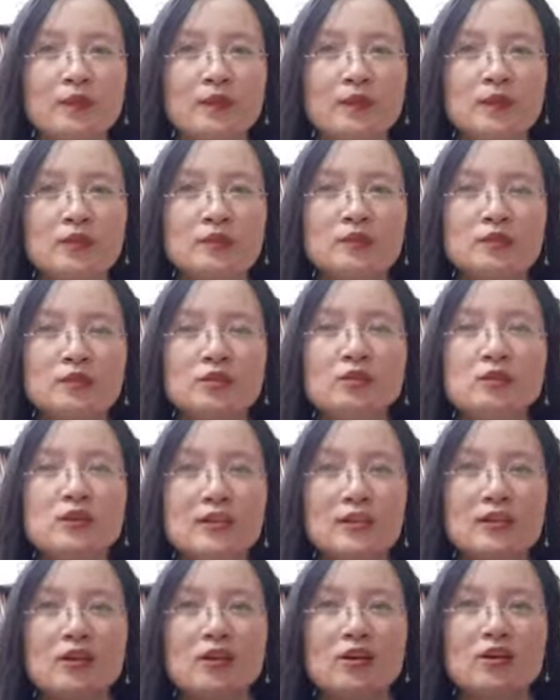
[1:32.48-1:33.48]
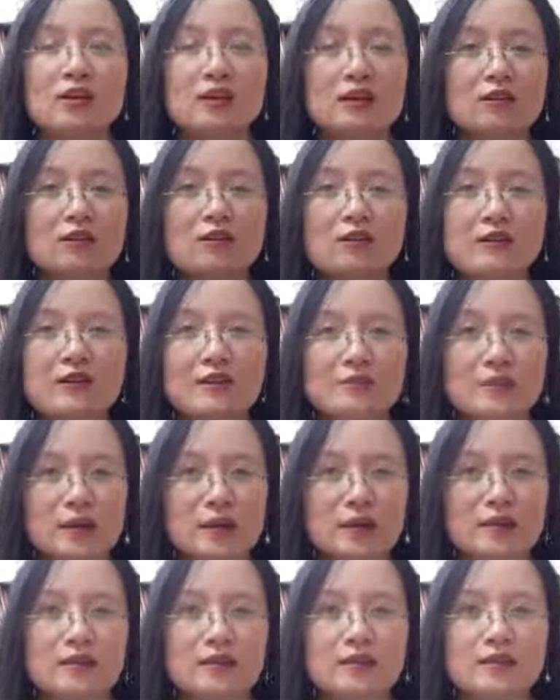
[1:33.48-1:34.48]
à, đứa trẻ nói là con ghét
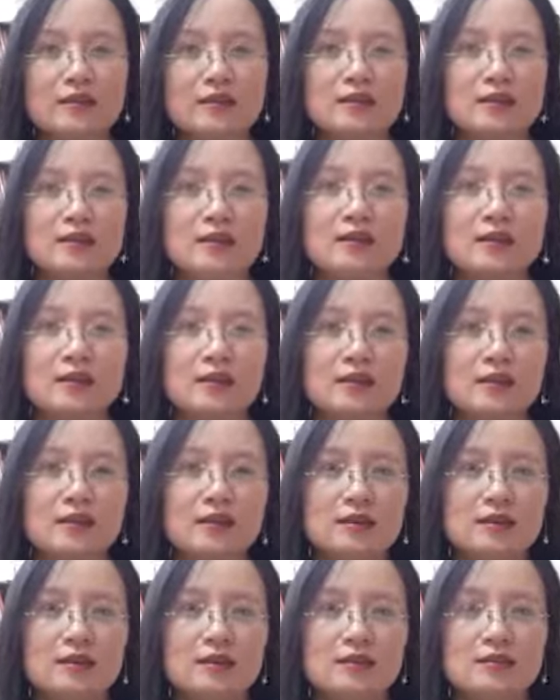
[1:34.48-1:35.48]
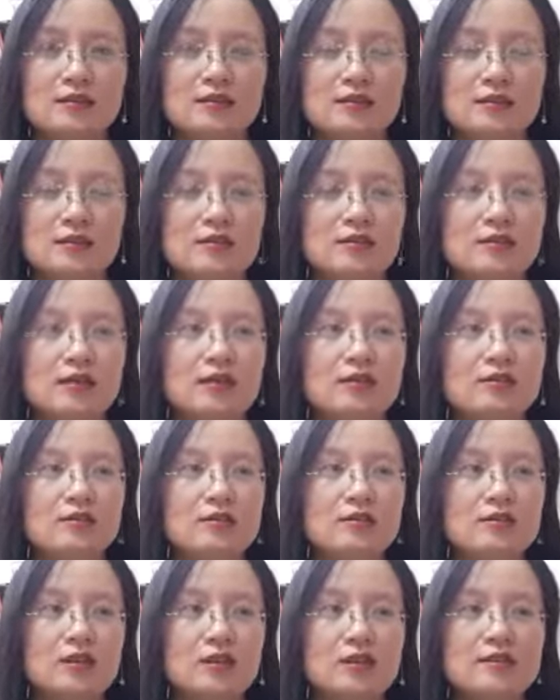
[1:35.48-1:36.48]
mẹ thì à, người lớn
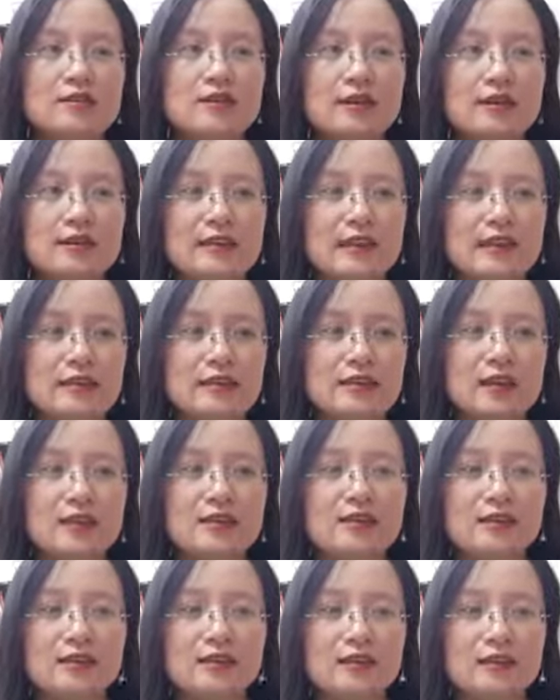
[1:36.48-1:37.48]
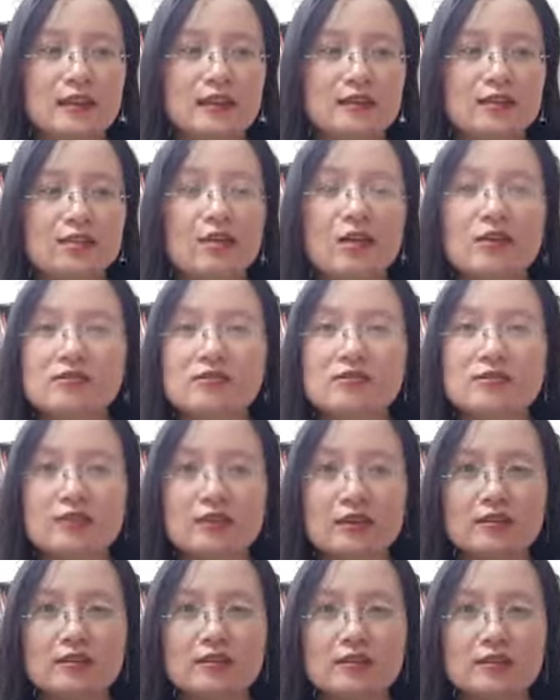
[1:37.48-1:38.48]
có thể dễ dàng thấy rằng là nó nói như
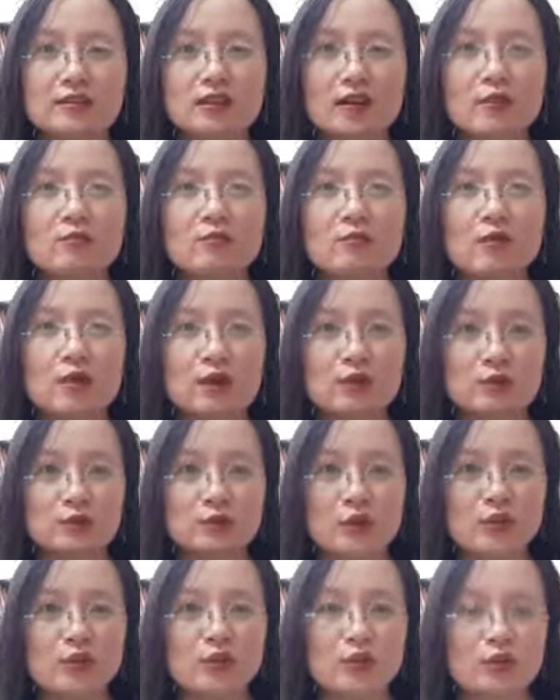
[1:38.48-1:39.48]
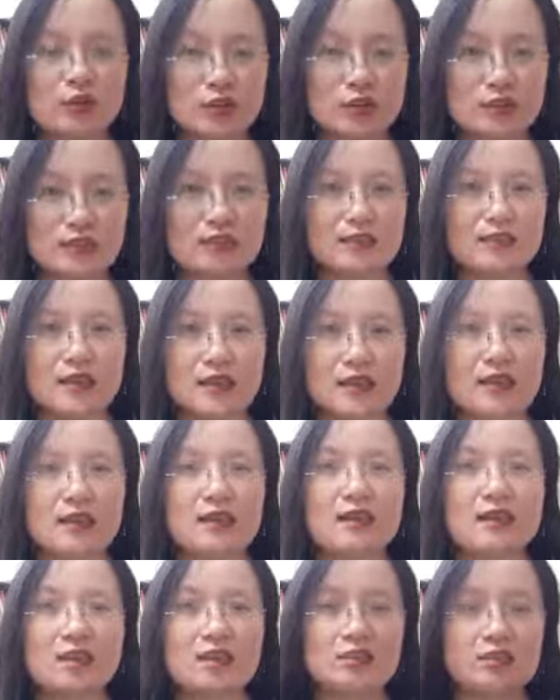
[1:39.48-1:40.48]
vậy thì không hoàn toàn có nghĩa là
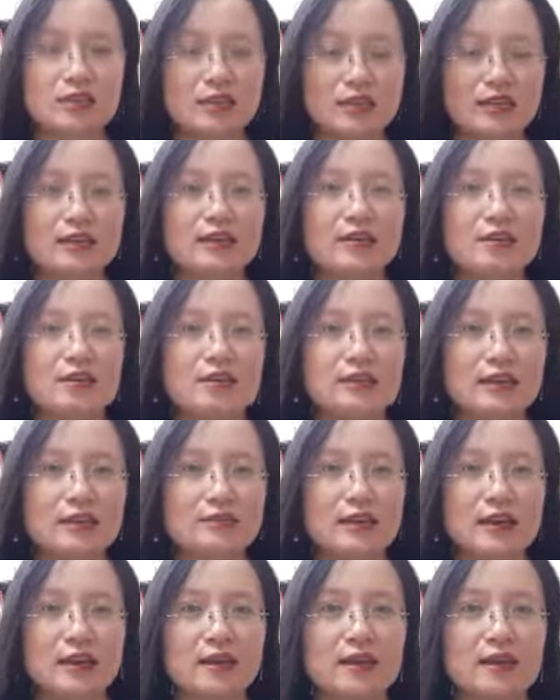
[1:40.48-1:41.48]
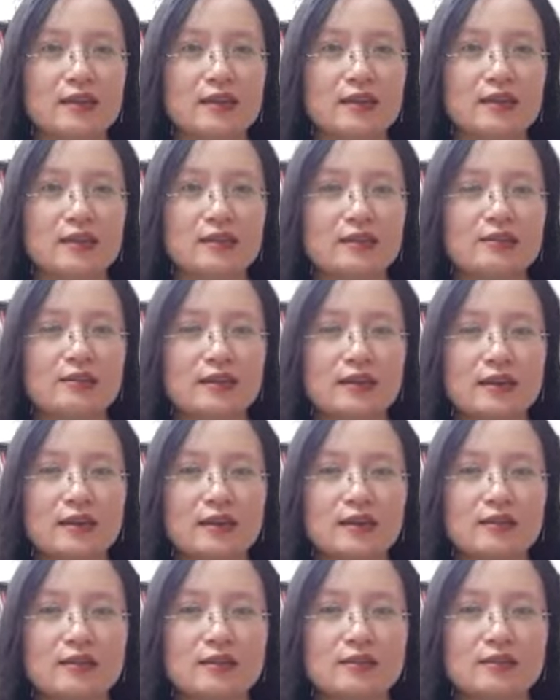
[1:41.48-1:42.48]
đứa trẻ đó ghét mẹ tức
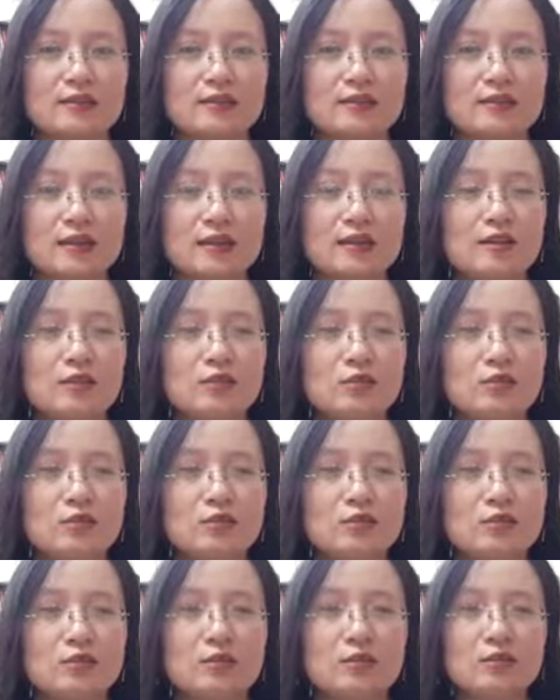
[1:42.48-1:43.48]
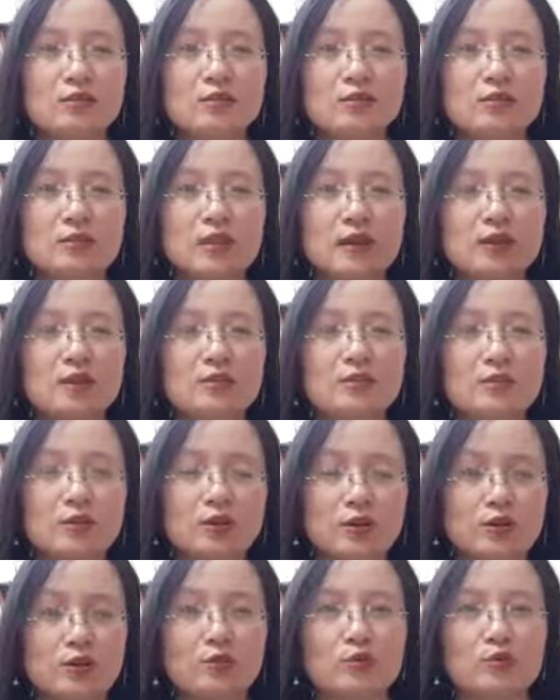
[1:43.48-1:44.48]
là đây là một tình huống chúng ta không có
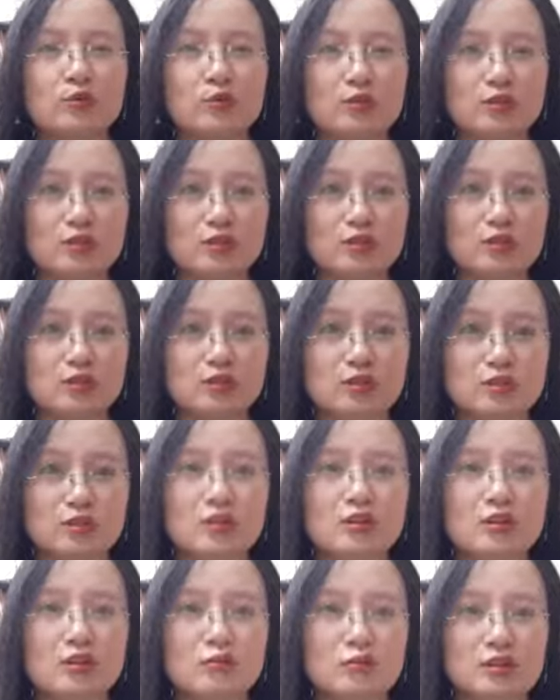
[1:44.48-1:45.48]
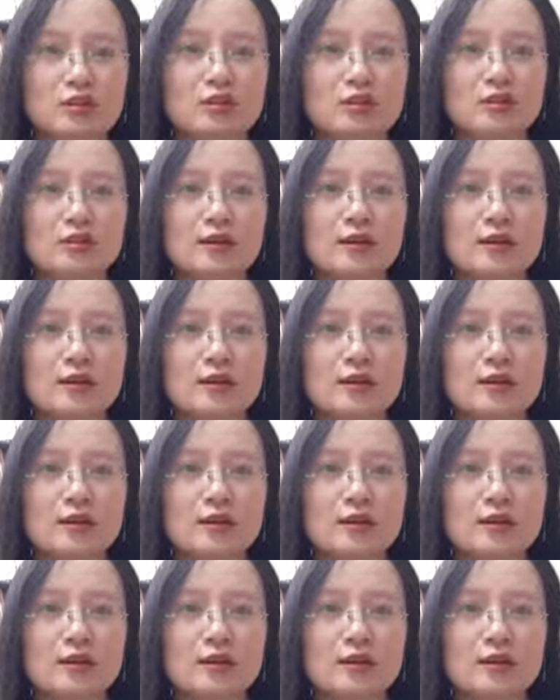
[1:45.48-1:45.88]
hiểu cái chuyện đó dựa trên câu từ